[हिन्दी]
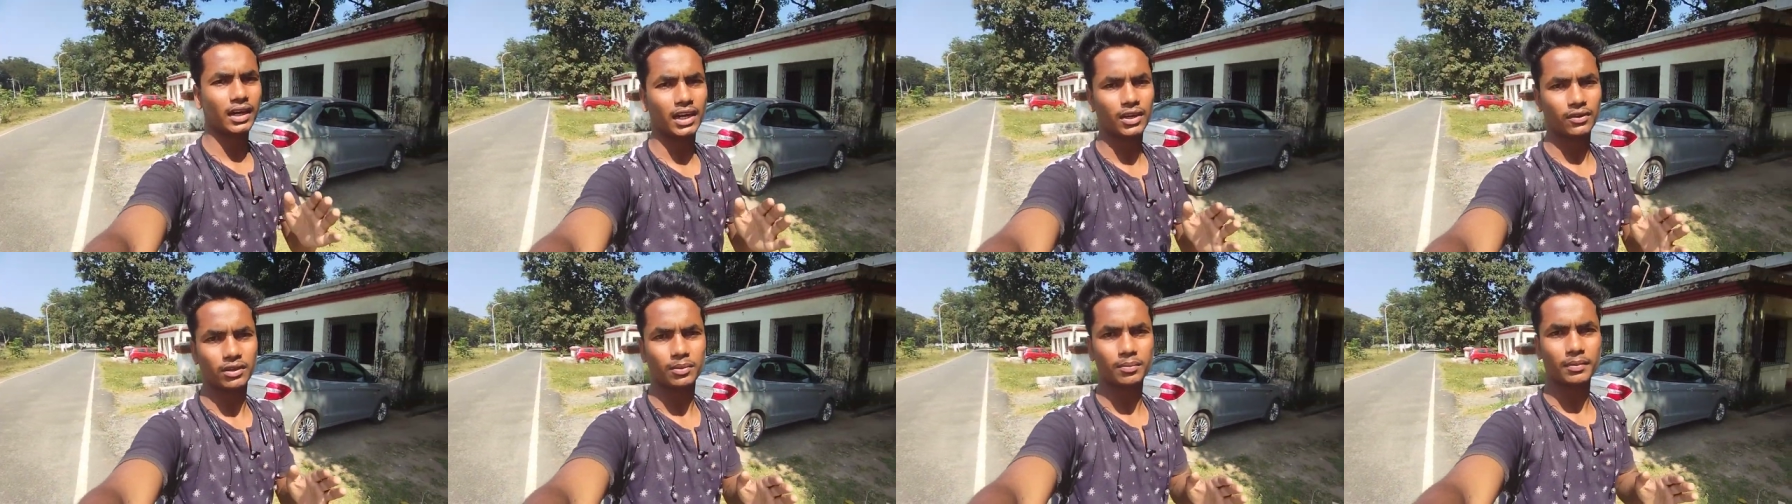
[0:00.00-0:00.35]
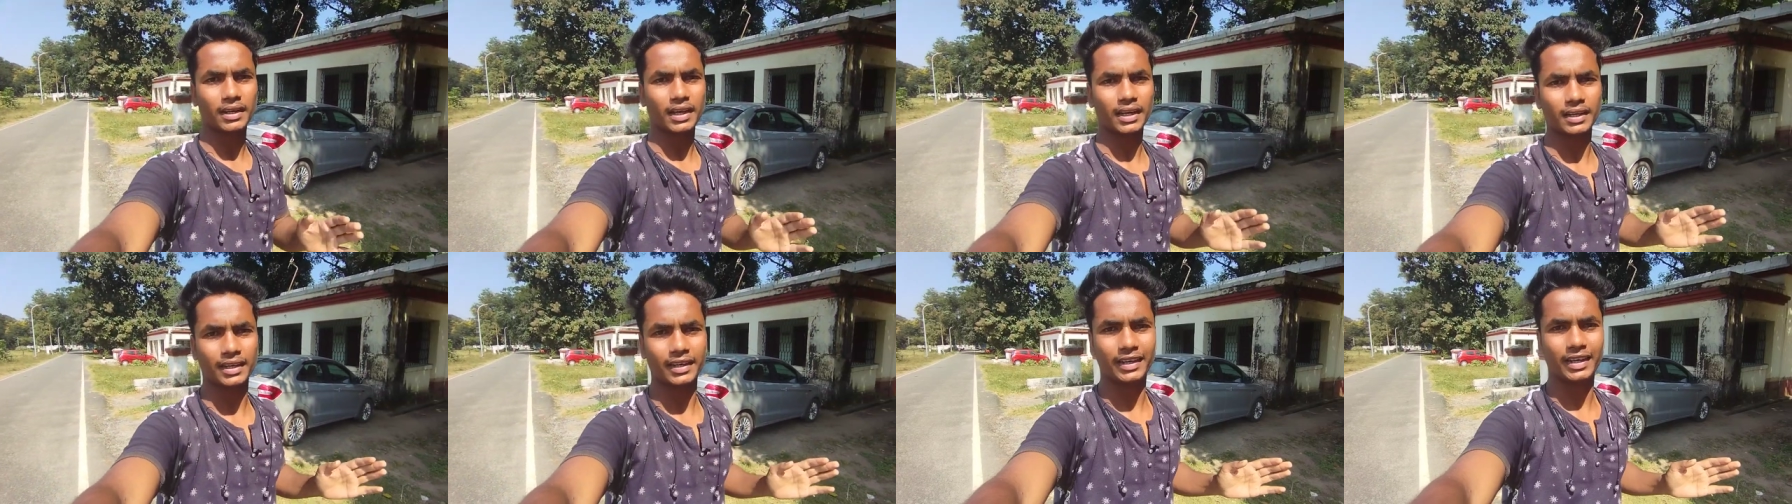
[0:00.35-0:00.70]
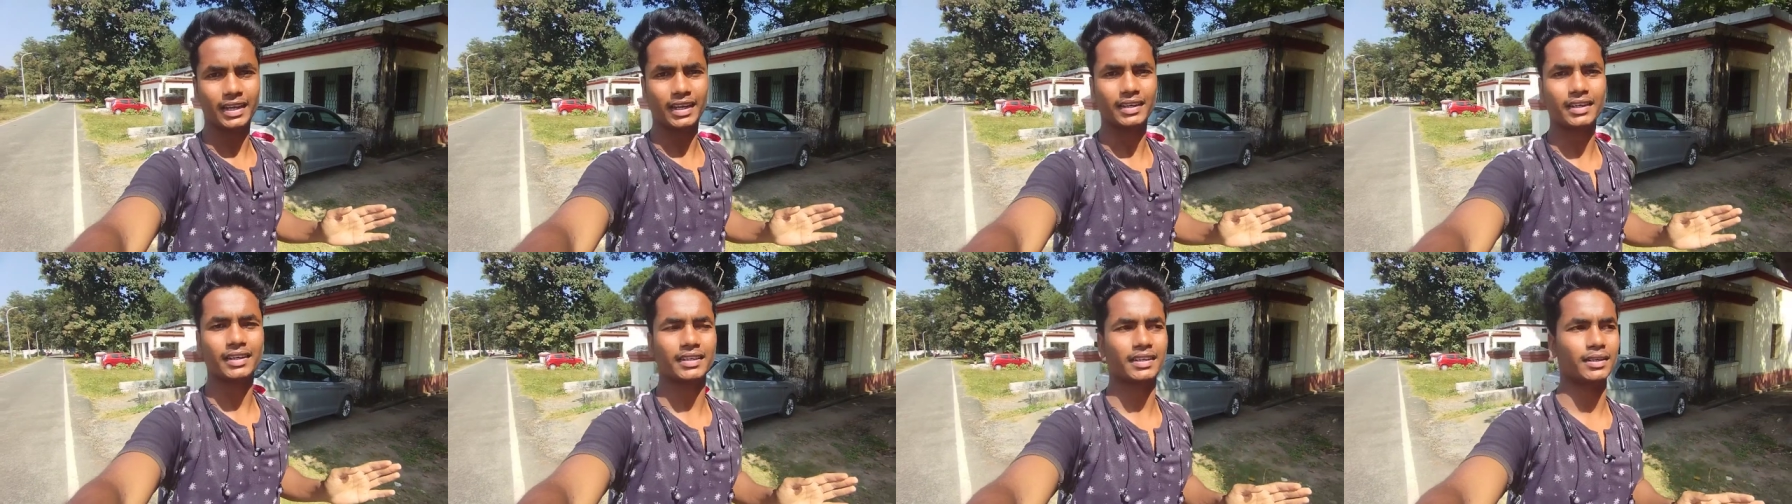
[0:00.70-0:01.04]
गार्ड वार्ड मना करने
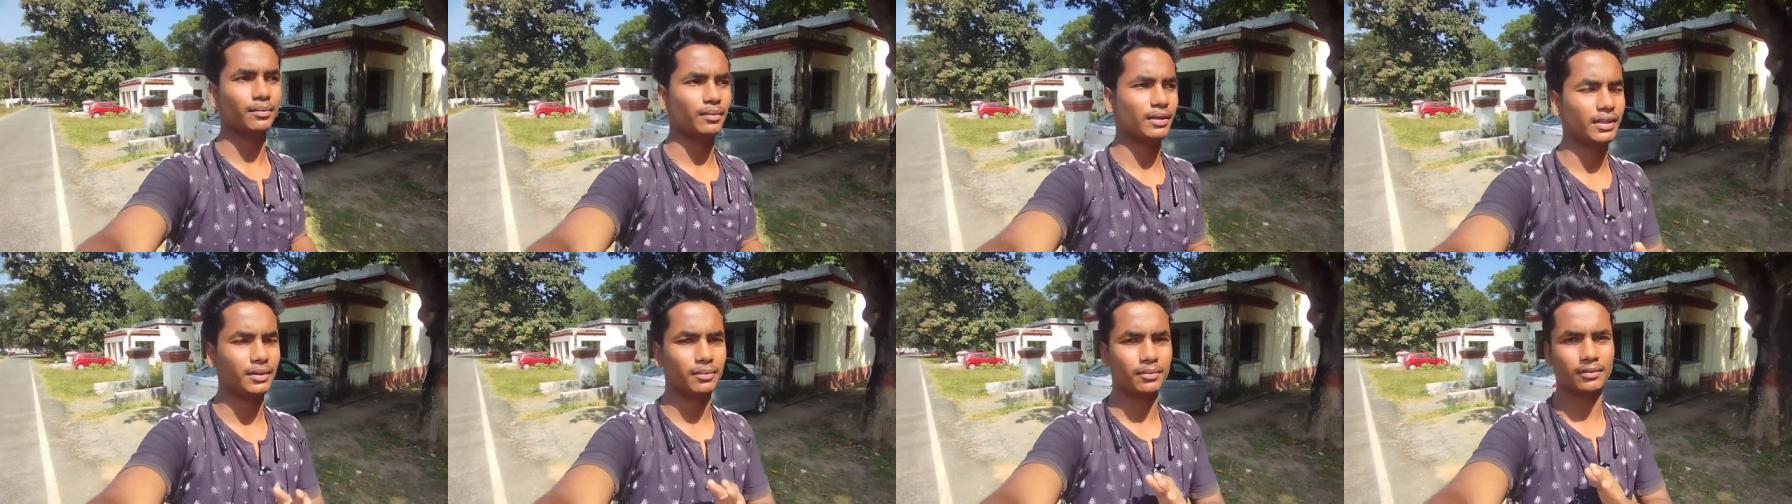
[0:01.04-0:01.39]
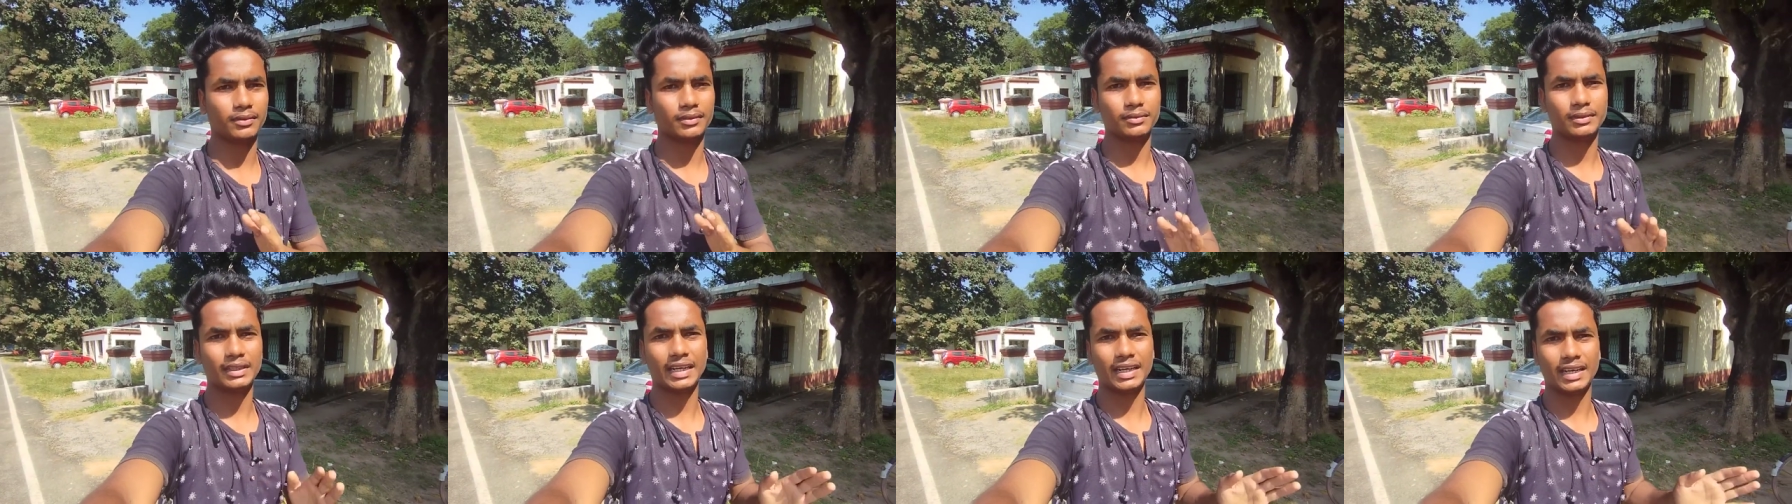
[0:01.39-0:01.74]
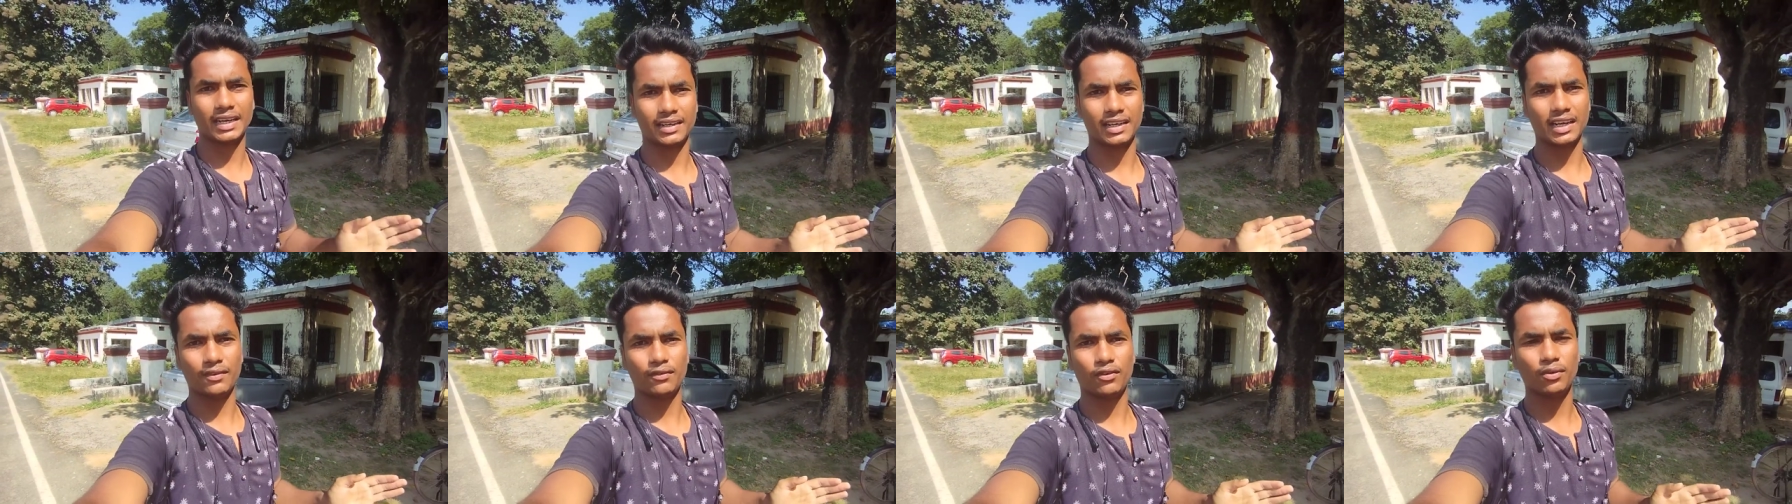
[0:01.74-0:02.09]
लगे कि मतलब नहीं
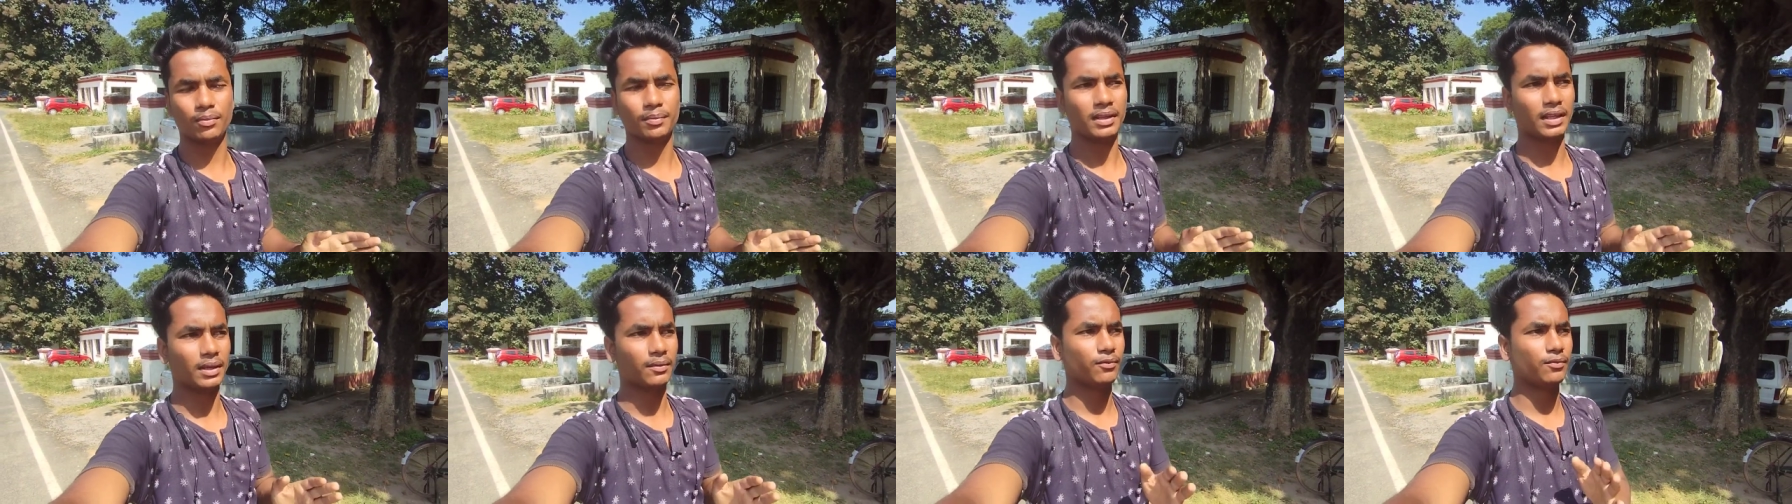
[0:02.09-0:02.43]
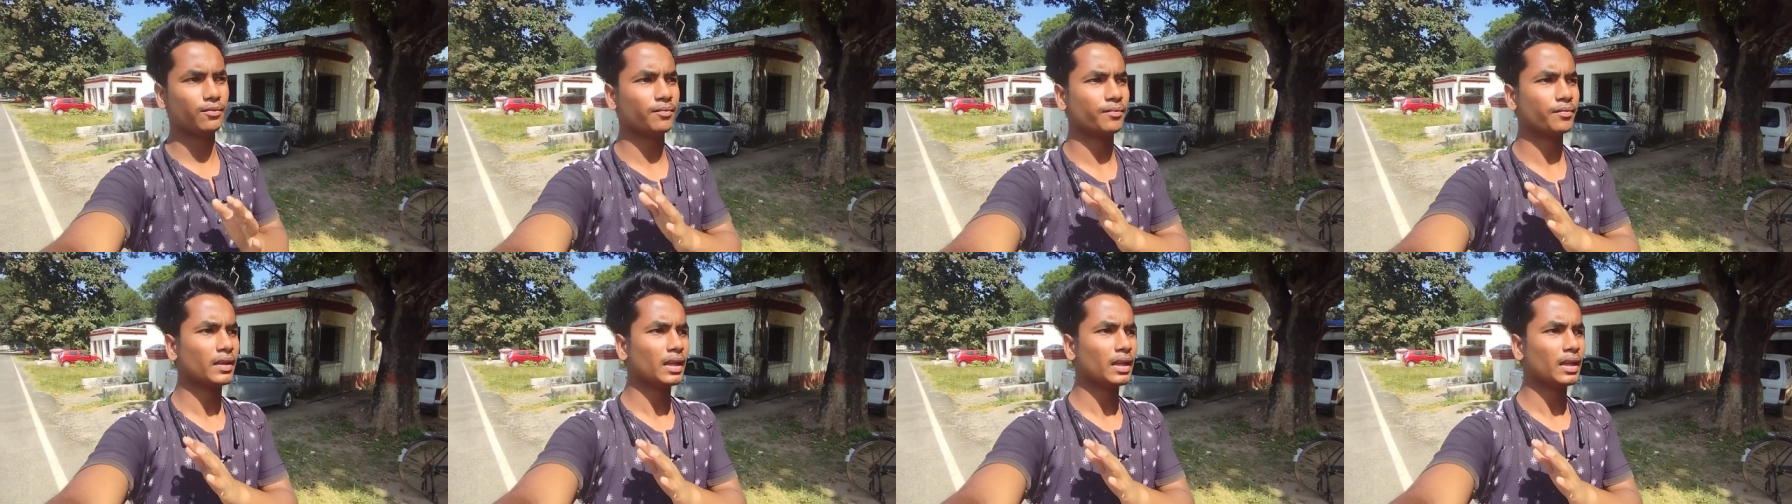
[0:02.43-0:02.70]
करना मतलब